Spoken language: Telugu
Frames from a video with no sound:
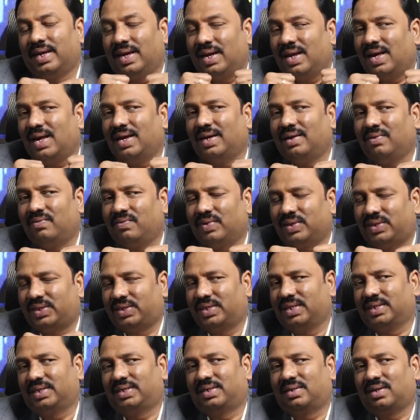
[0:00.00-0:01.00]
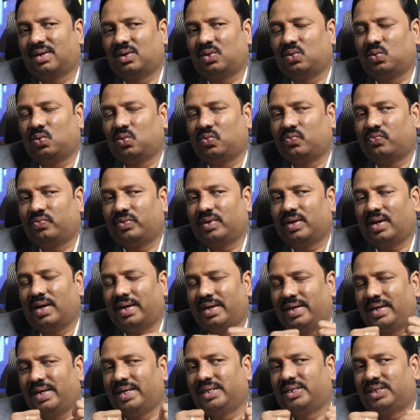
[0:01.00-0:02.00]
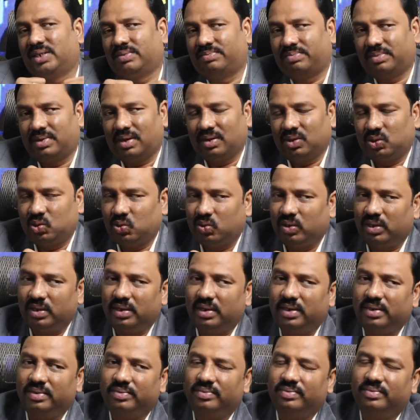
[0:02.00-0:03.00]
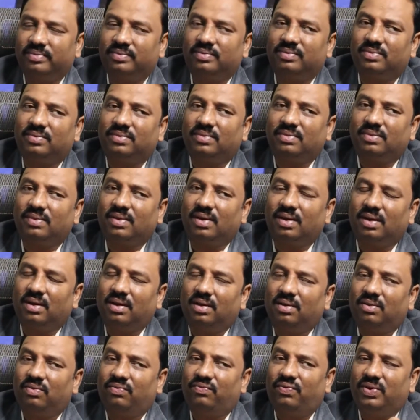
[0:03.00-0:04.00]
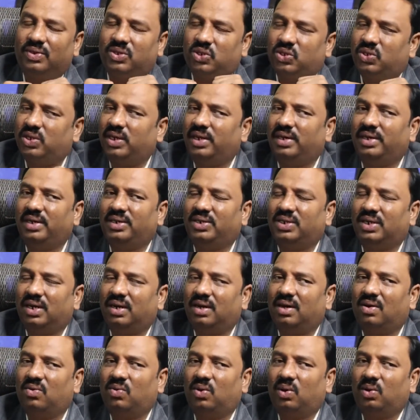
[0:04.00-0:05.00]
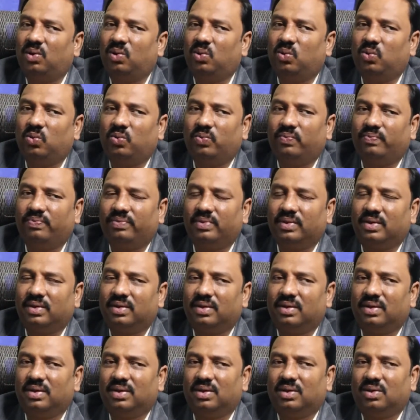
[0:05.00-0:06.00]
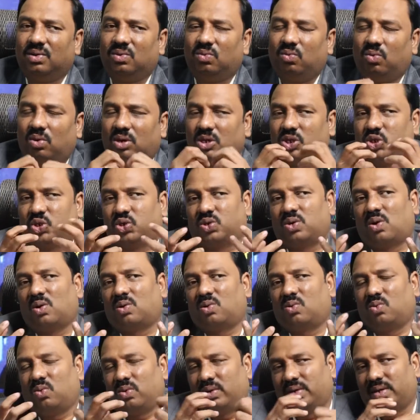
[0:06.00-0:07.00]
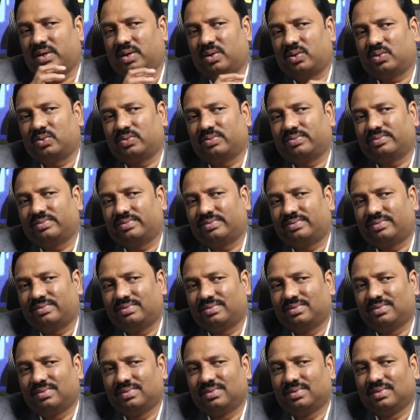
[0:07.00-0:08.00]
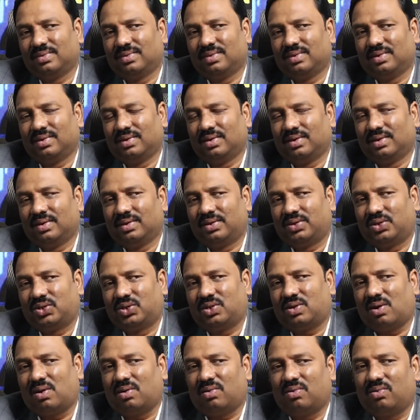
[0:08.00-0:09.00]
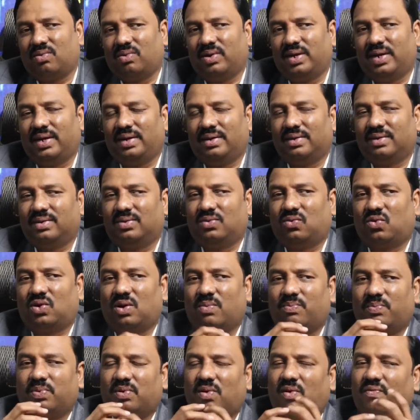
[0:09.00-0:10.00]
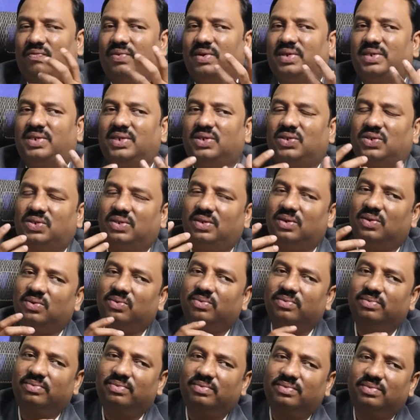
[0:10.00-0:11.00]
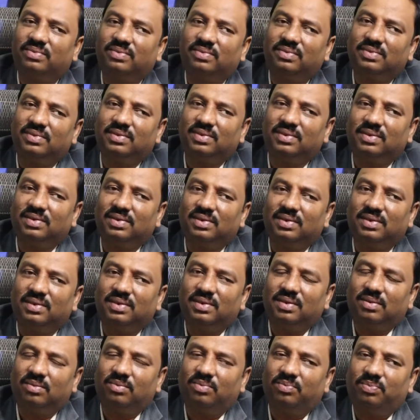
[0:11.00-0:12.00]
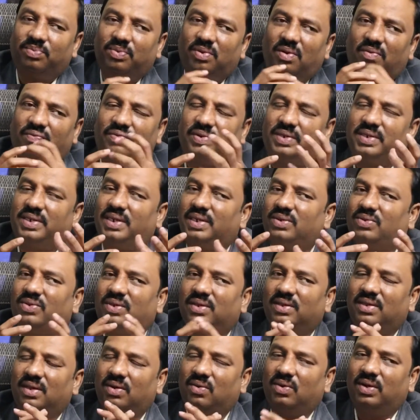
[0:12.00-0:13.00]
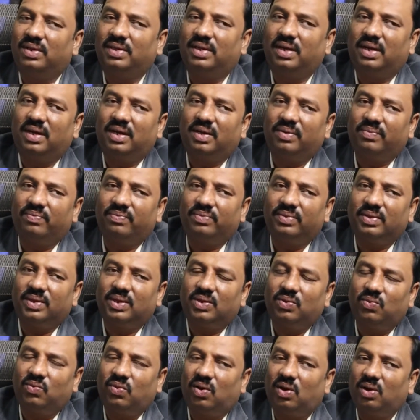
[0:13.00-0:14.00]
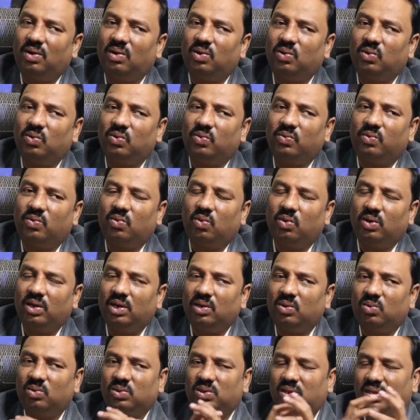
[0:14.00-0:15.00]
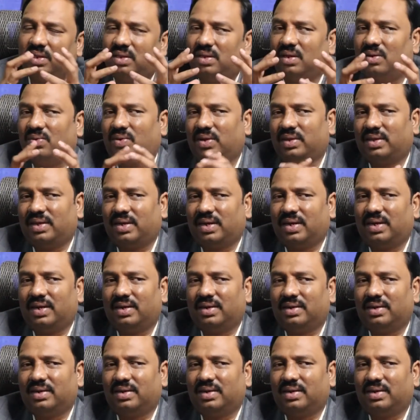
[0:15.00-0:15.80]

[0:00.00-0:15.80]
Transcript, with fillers: ఎలా ఇన్వెస్ట్ చేస్తారు అని నేను చెప్తాను చూడండి ఫస్ట్ ఇనీషియల్గా వాళ్ళు ఒక స్టాక్ కొంటారు స్టాక్ కొని ఒక ప్రాఫిట్ చేస్తారు ప్రాఫిట్ చేసిన తర్వాత వాళ్ళు కొన్ని రోజుల తర్వాత